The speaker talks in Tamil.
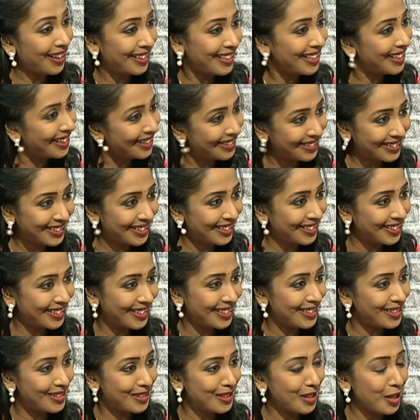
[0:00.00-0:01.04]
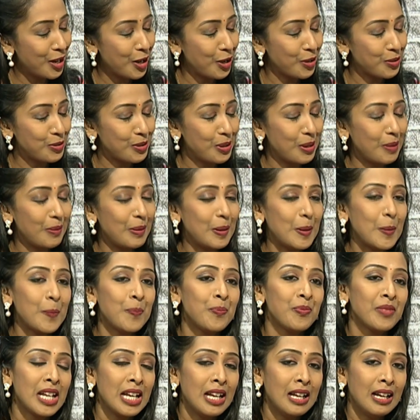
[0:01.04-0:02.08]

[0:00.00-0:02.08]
அதிகரித்திருக்கிறதுன்னு தான் நாங்கள் சொல்ல வேண்டும்